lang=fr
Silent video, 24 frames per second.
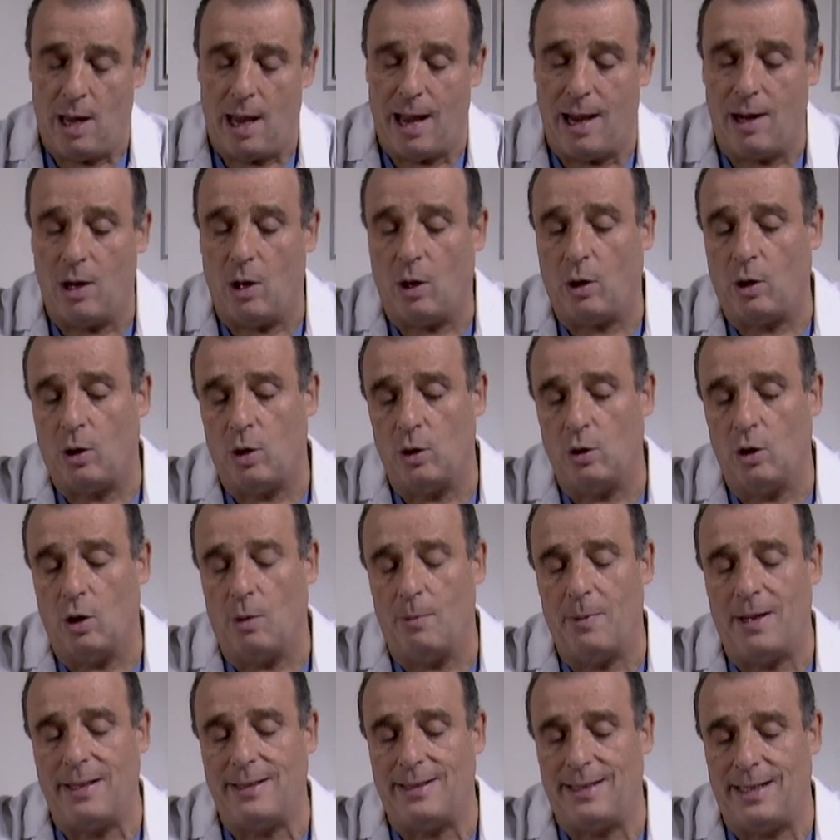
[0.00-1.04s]
Alors que
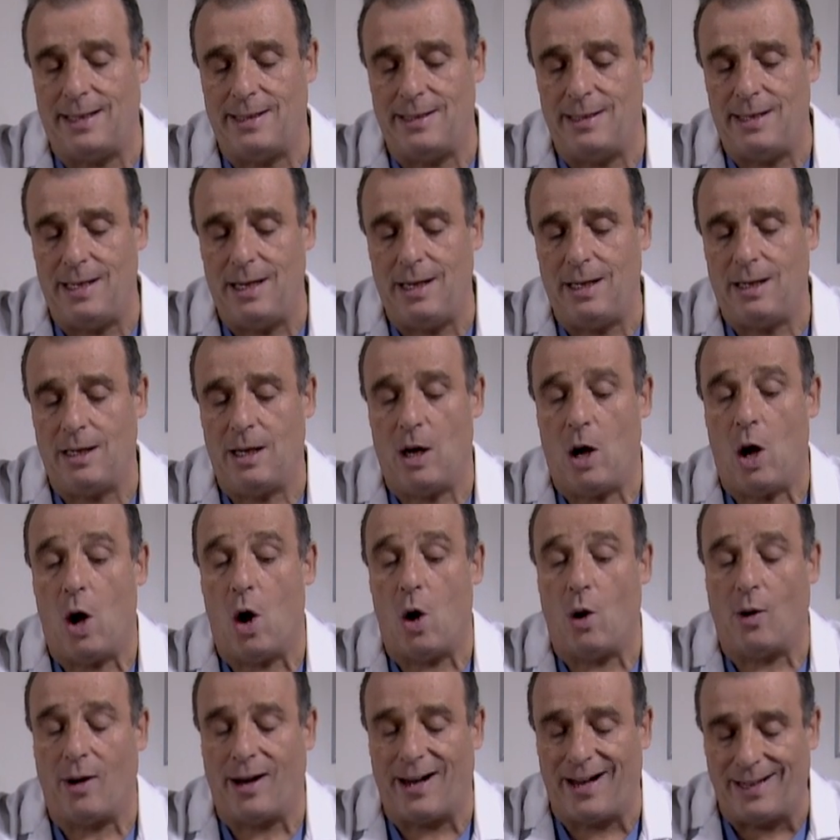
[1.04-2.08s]
dans ma technique,
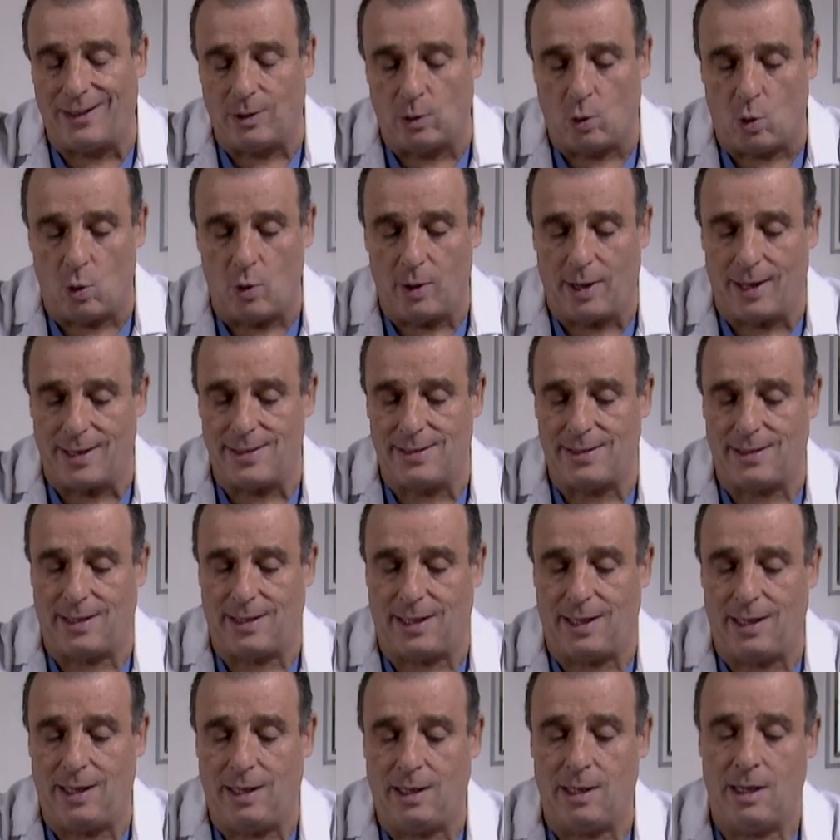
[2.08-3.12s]
en
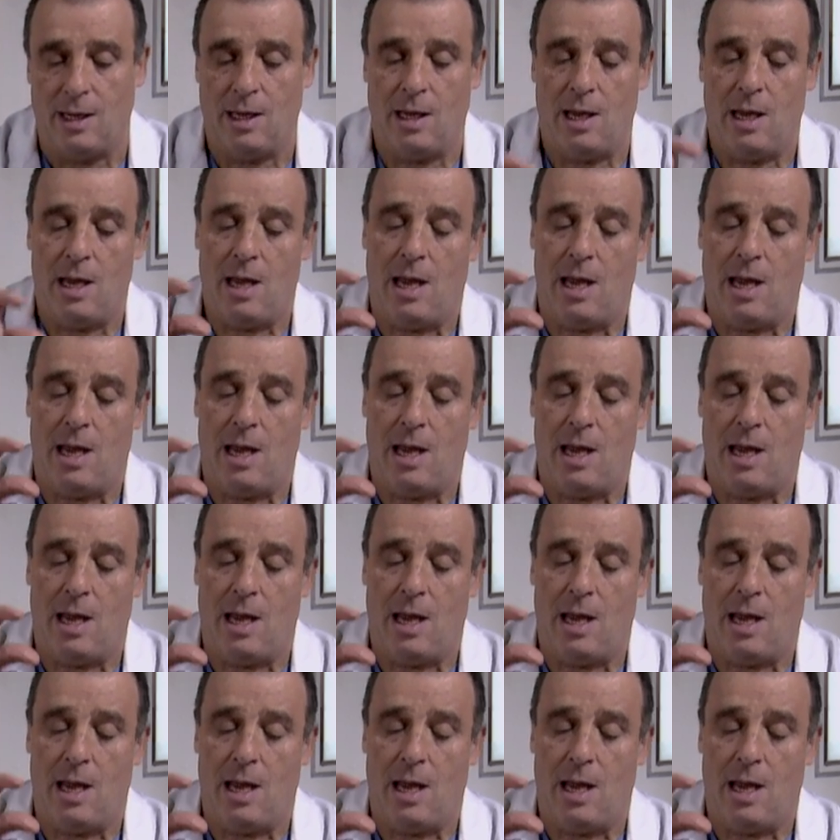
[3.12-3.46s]
rétrogastrique,